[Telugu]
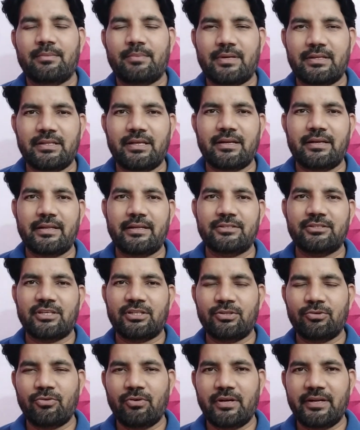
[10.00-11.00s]
బ్రదర్ నేను
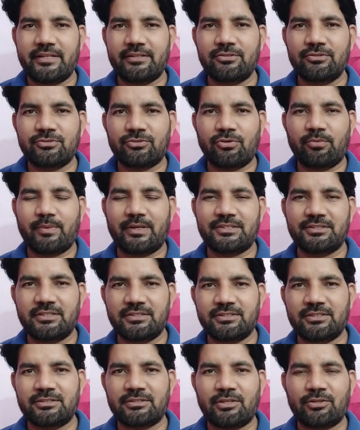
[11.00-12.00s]
చదువుకోలేదు సో మా
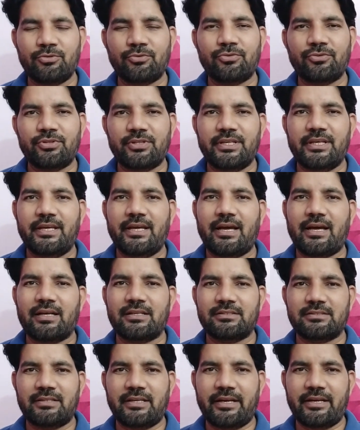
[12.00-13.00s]
సిస్టర్ చదువుకుంది ఆ
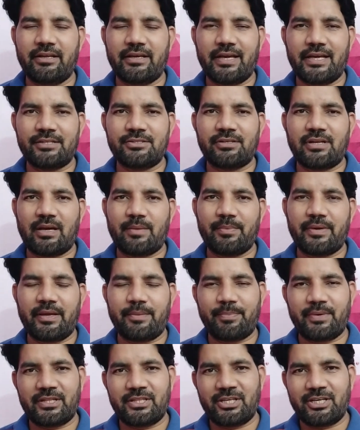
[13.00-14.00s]
ఎడ్యుకేషన్
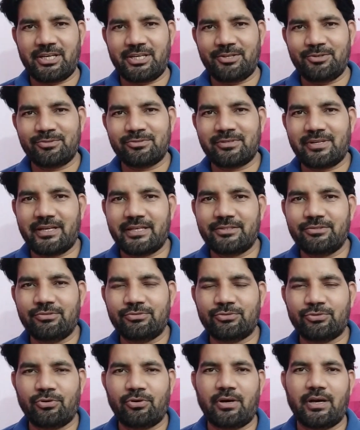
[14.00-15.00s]
ఆమెకి పెద్ద యూజ్ లేదు
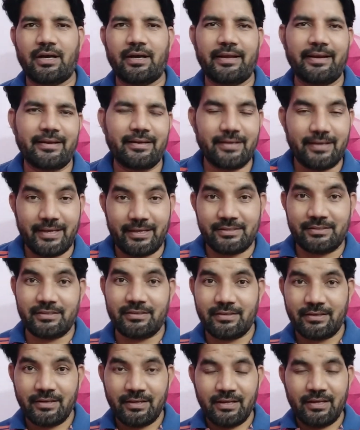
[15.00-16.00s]
సో ఆ
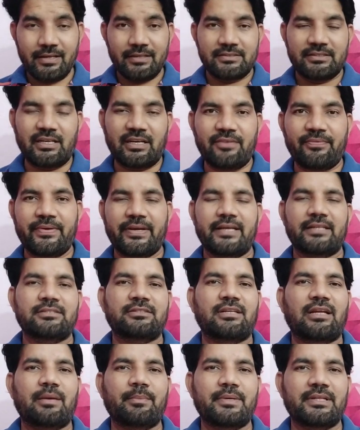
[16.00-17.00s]
ఎడ్యుకేషన్
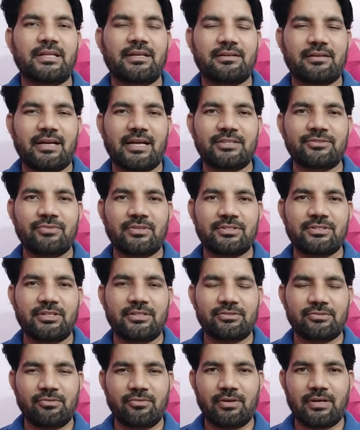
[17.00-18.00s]
సర్టిఫికేట్స్ నా మీద ట్రాన్స్ఫర్
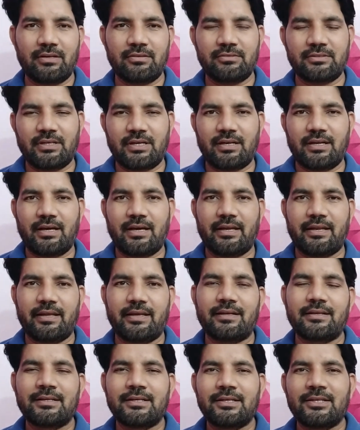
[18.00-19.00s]
చేసుకోగలుగుతానా అని